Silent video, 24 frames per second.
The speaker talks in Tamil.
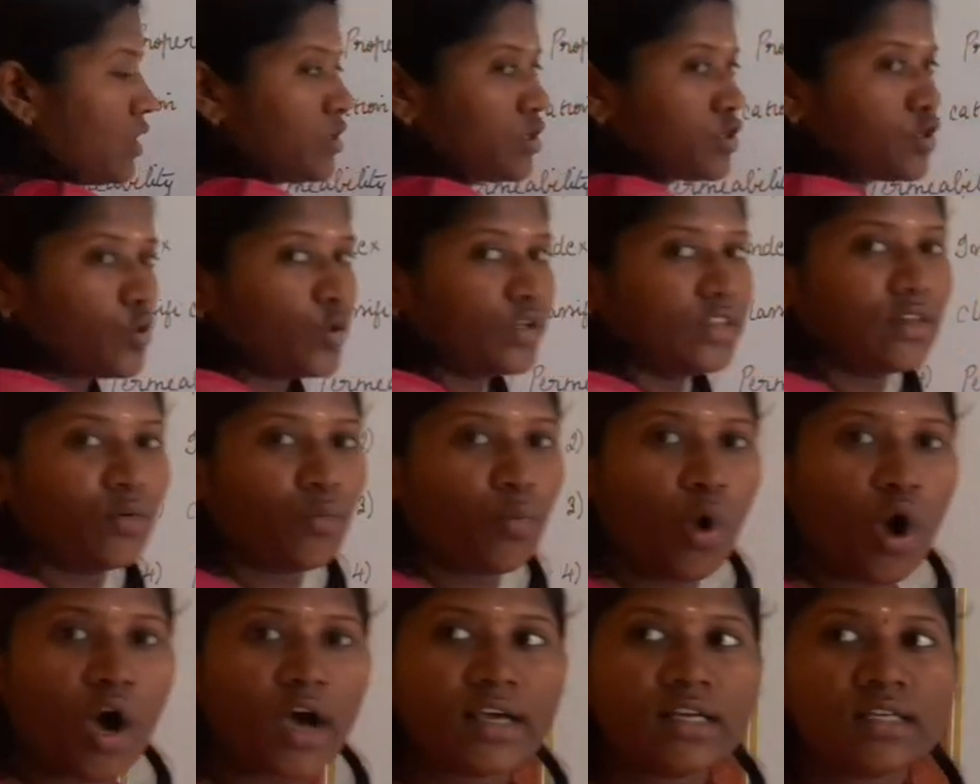ஸோ இந்த
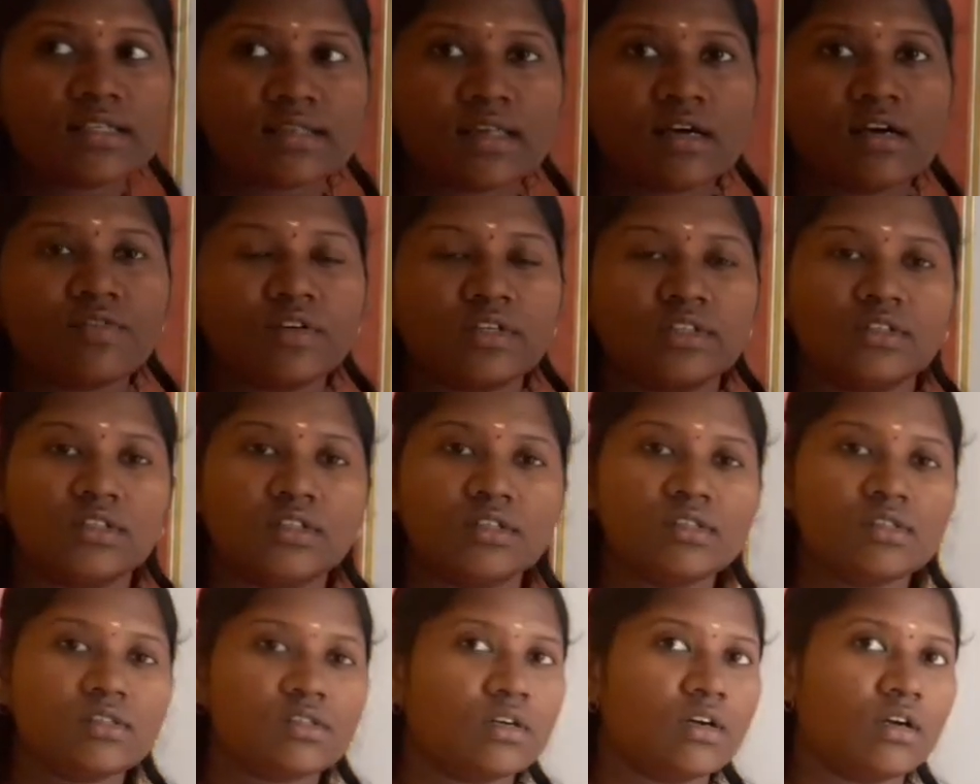வாய்ஸ் தான் வந்து
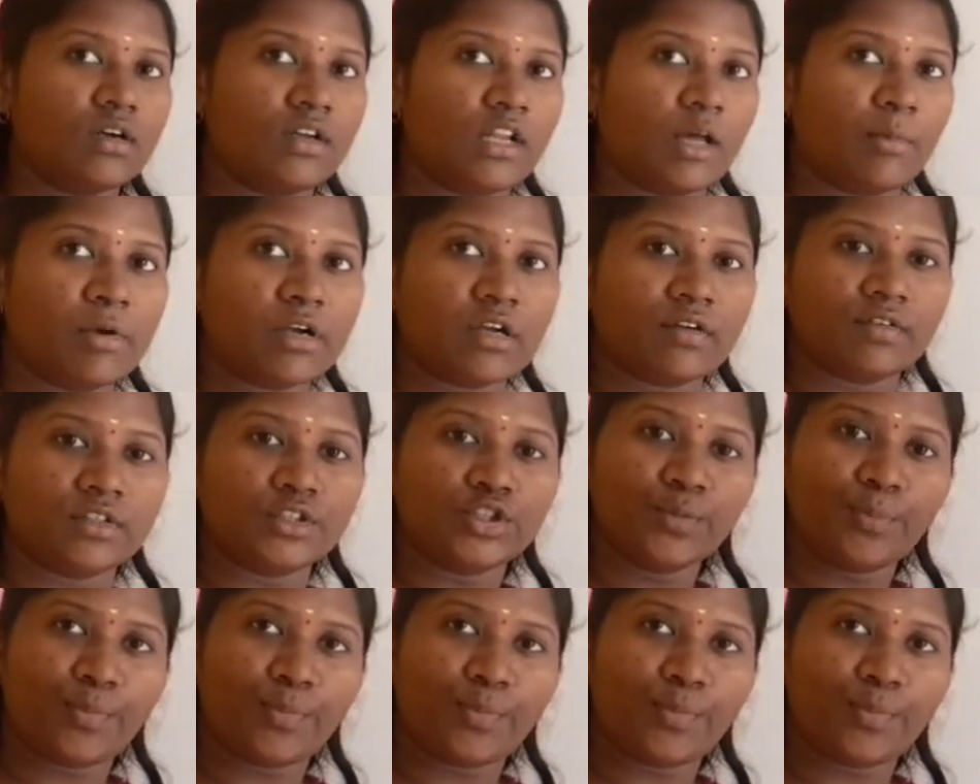நமக்கு வந்து